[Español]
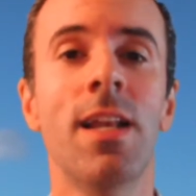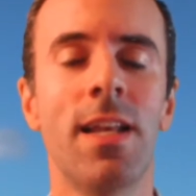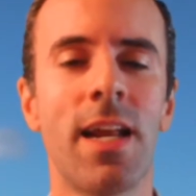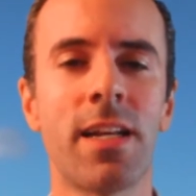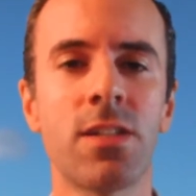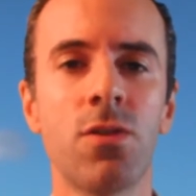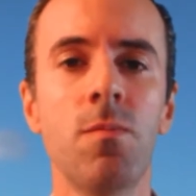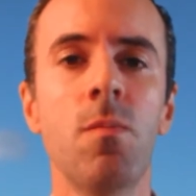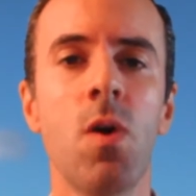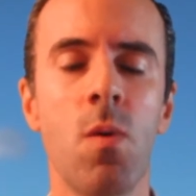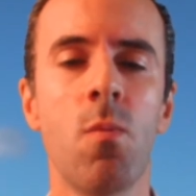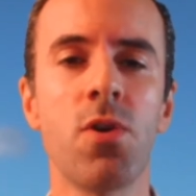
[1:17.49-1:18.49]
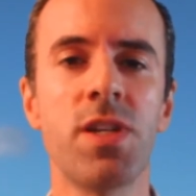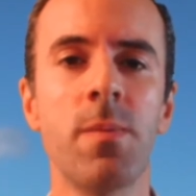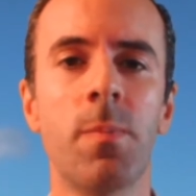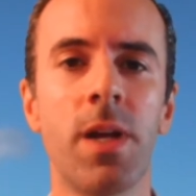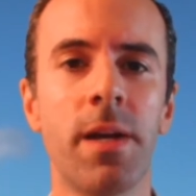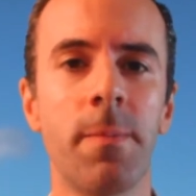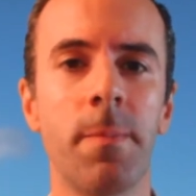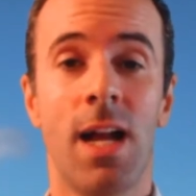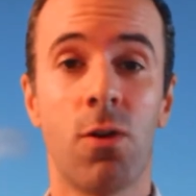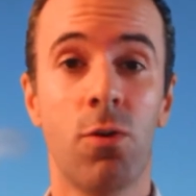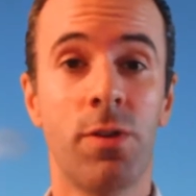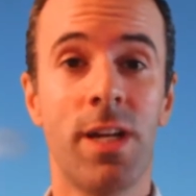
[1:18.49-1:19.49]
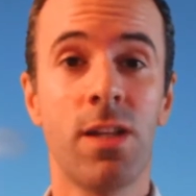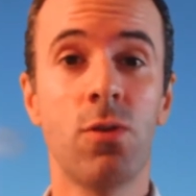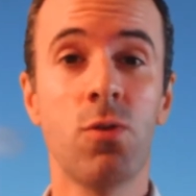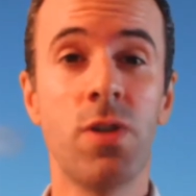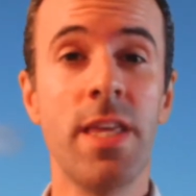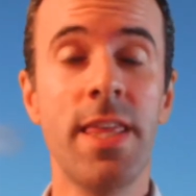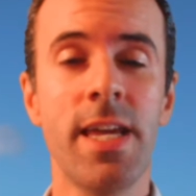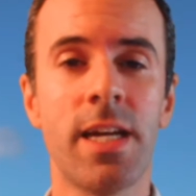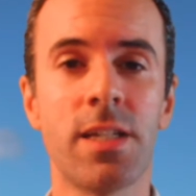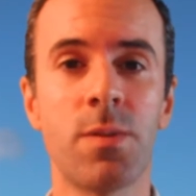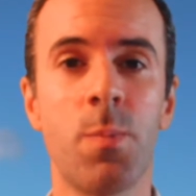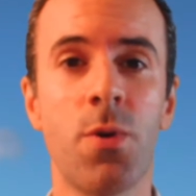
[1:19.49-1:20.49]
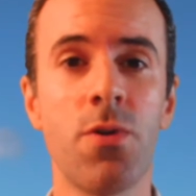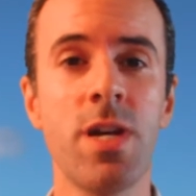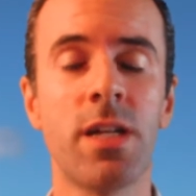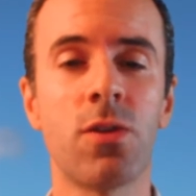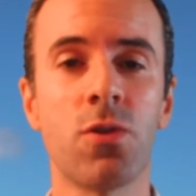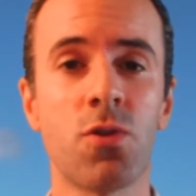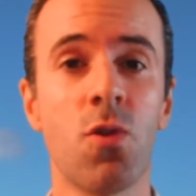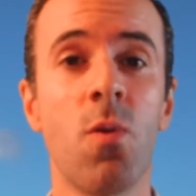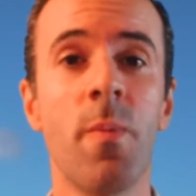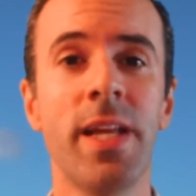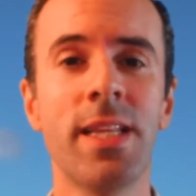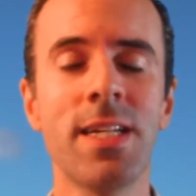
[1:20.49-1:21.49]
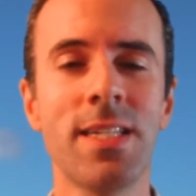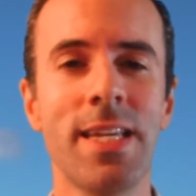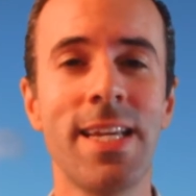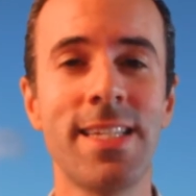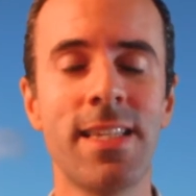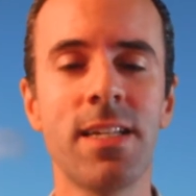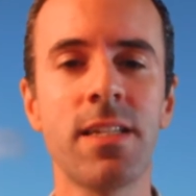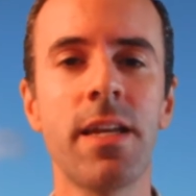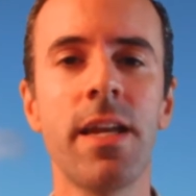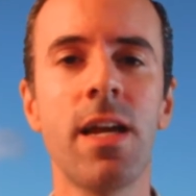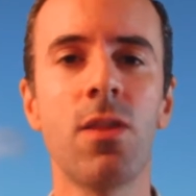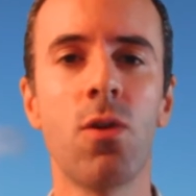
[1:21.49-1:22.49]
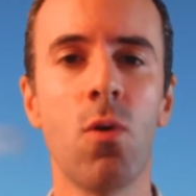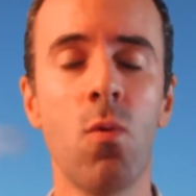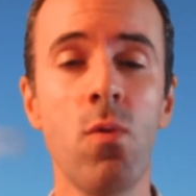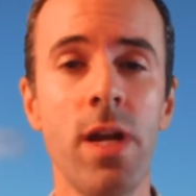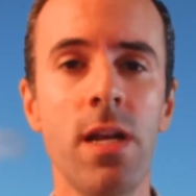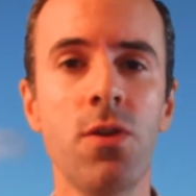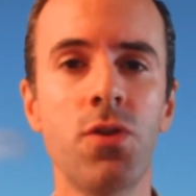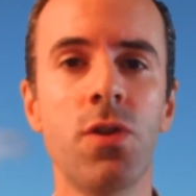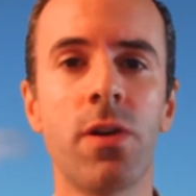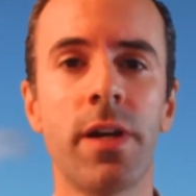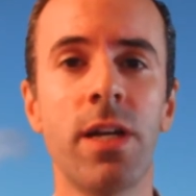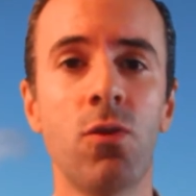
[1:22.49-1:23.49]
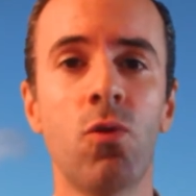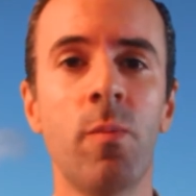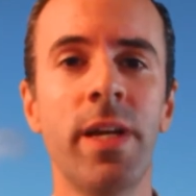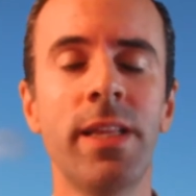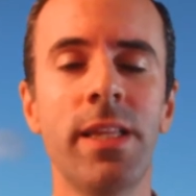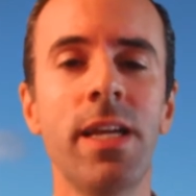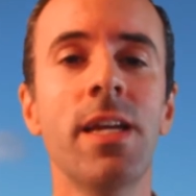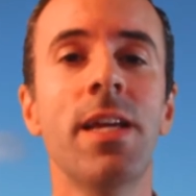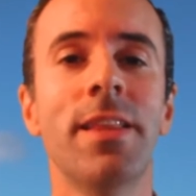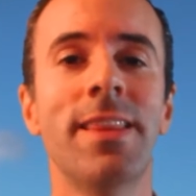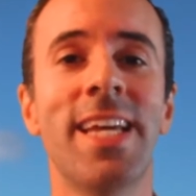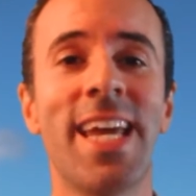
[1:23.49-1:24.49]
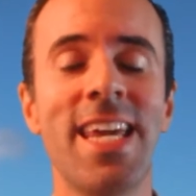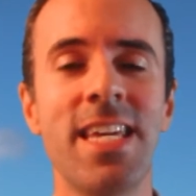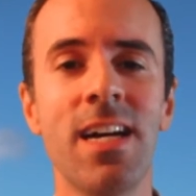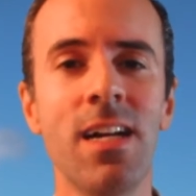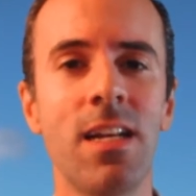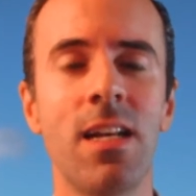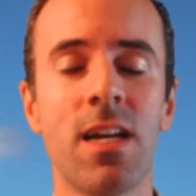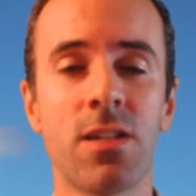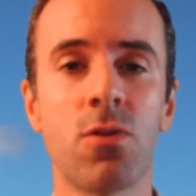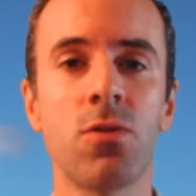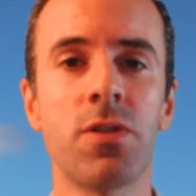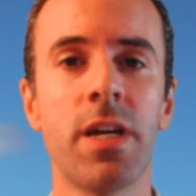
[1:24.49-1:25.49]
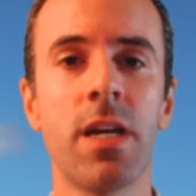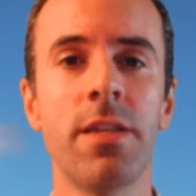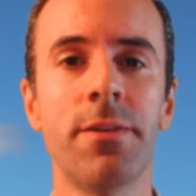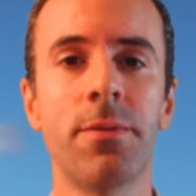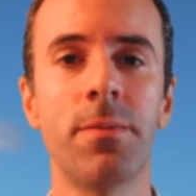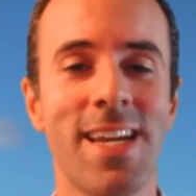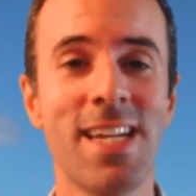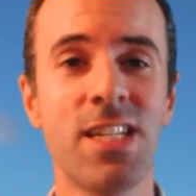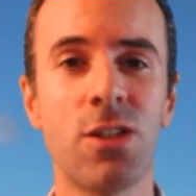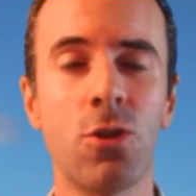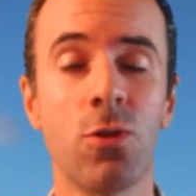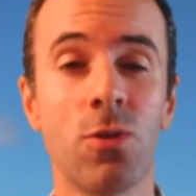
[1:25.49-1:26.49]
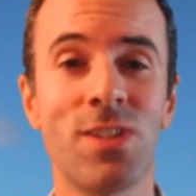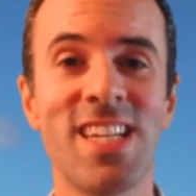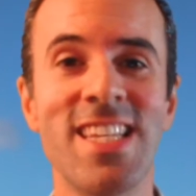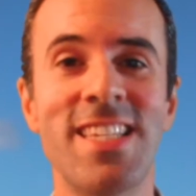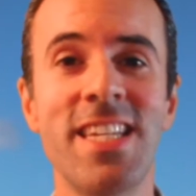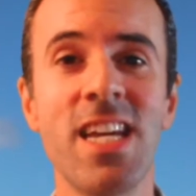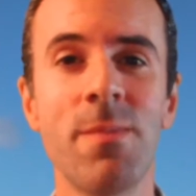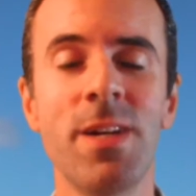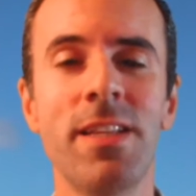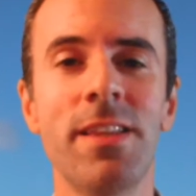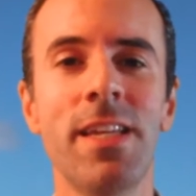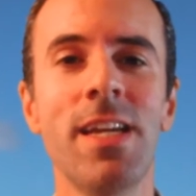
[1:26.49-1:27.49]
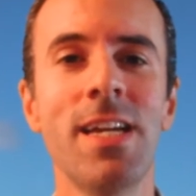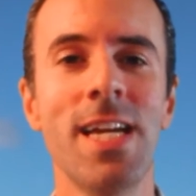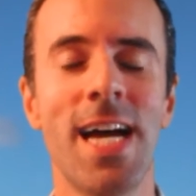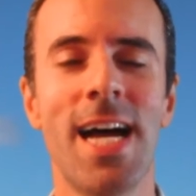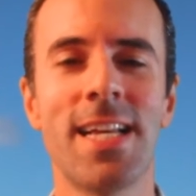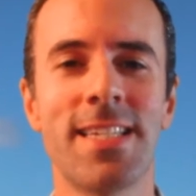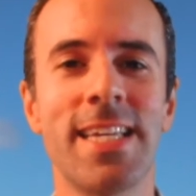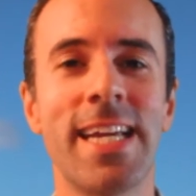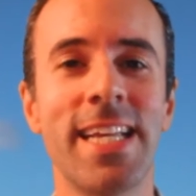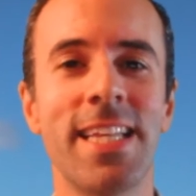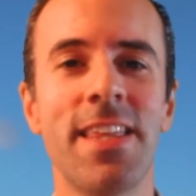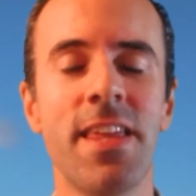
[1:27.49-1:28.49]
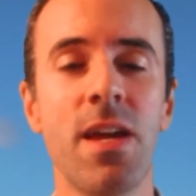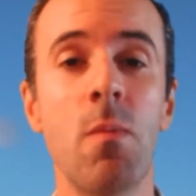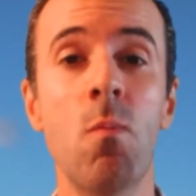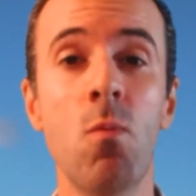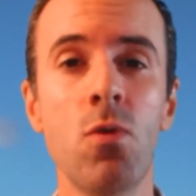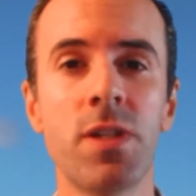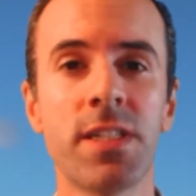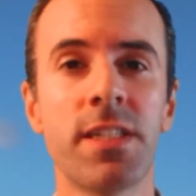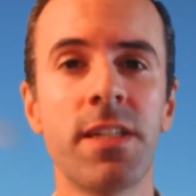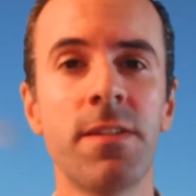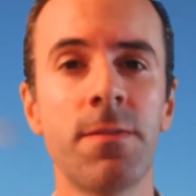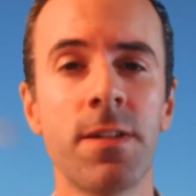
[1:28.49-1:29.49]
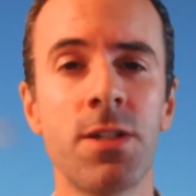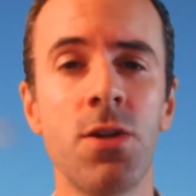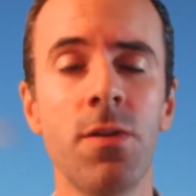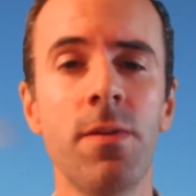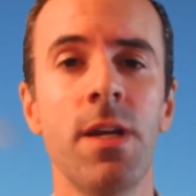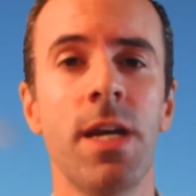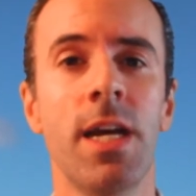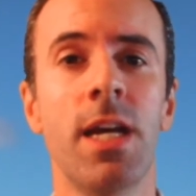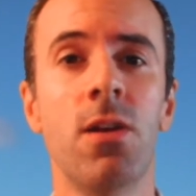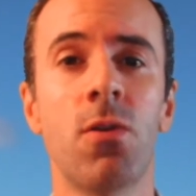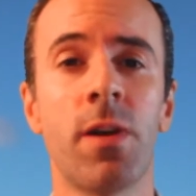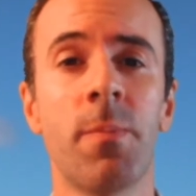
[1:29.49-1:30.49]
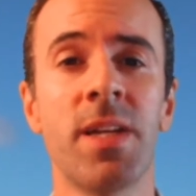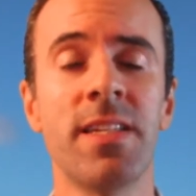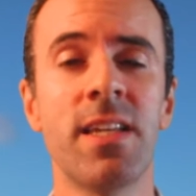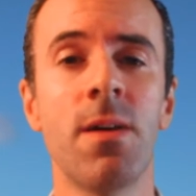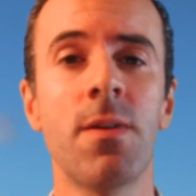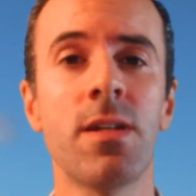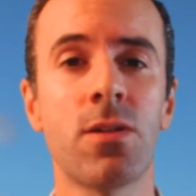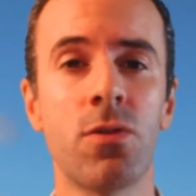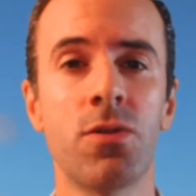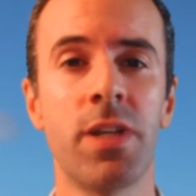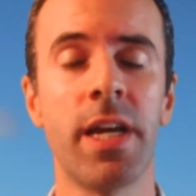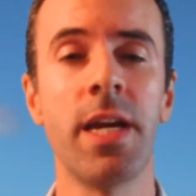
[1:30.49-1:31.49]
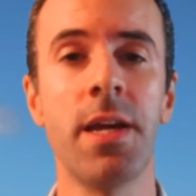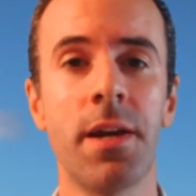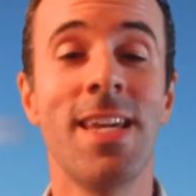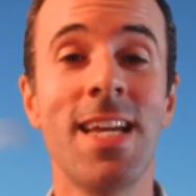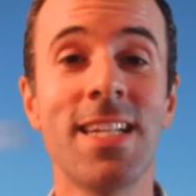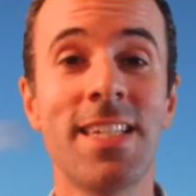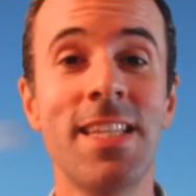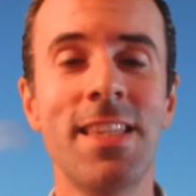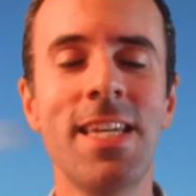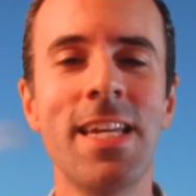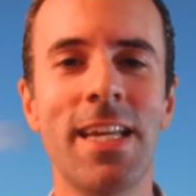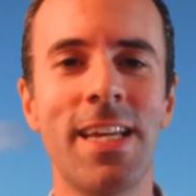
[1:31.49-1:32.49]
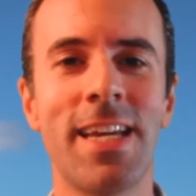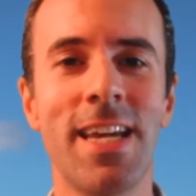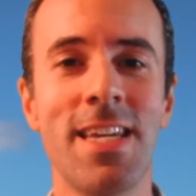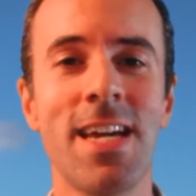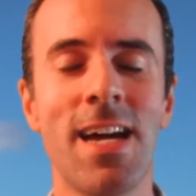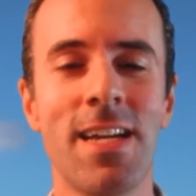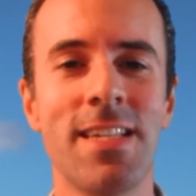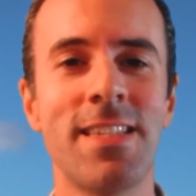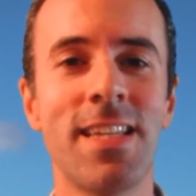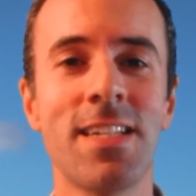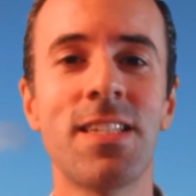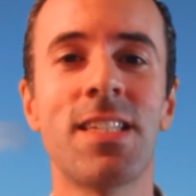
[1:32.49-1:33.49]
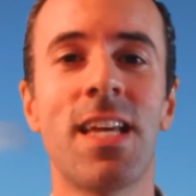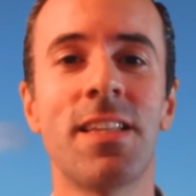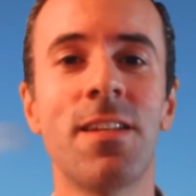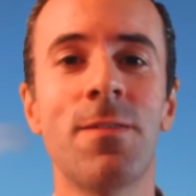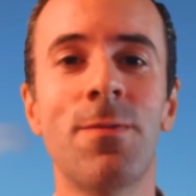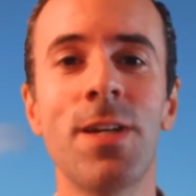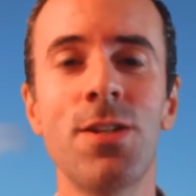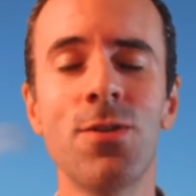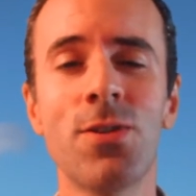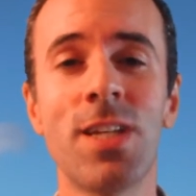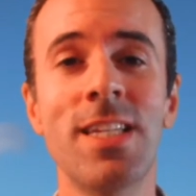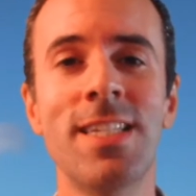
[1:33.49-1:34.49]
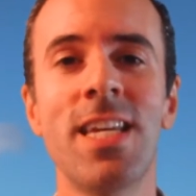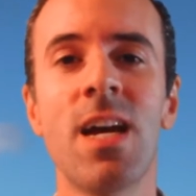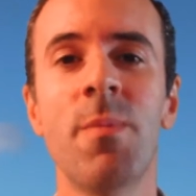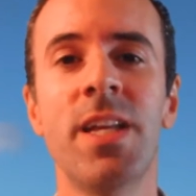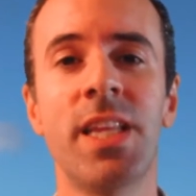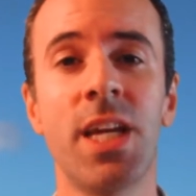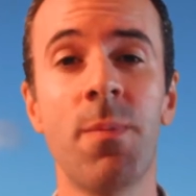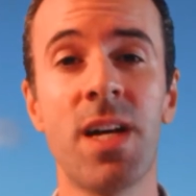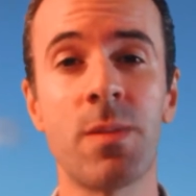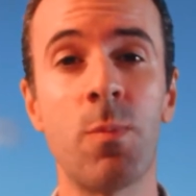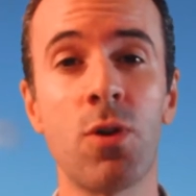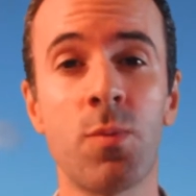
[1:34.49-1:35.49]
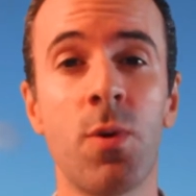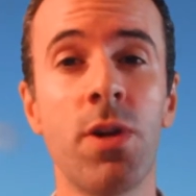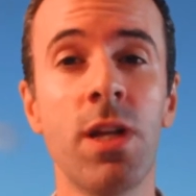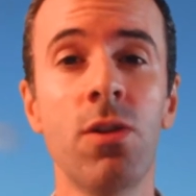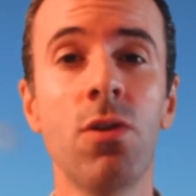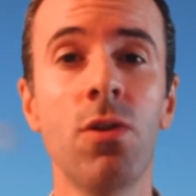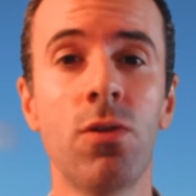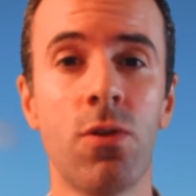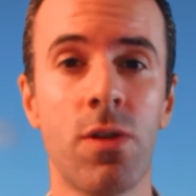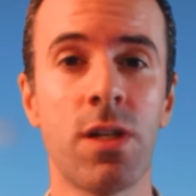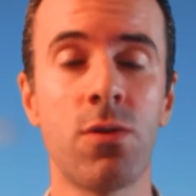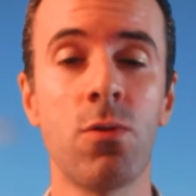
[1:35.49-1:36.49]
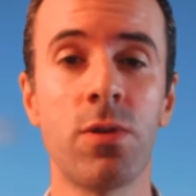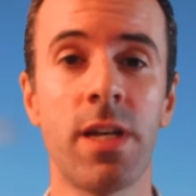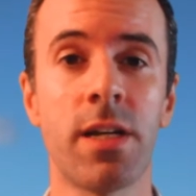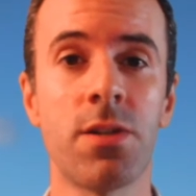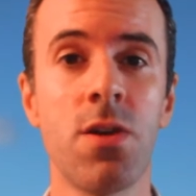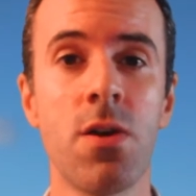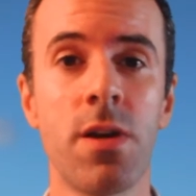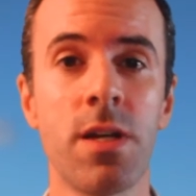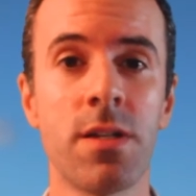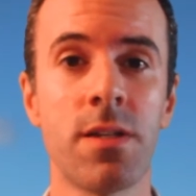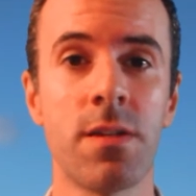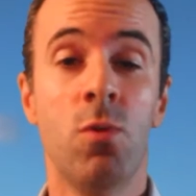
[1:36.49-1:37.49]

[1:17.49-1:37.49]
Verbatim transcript: La razón, muy simple. Al contar tus ideas, proyectos o metas, estás creando una ilusión en tu mente de que ya la has conseguido. Esto sencillamente hace que te dé mucha satisfacción en lo que pensabas conseguir. Y al sentir que ya estás satisfecho, sencillamente vas posponiendo todas tus acciones.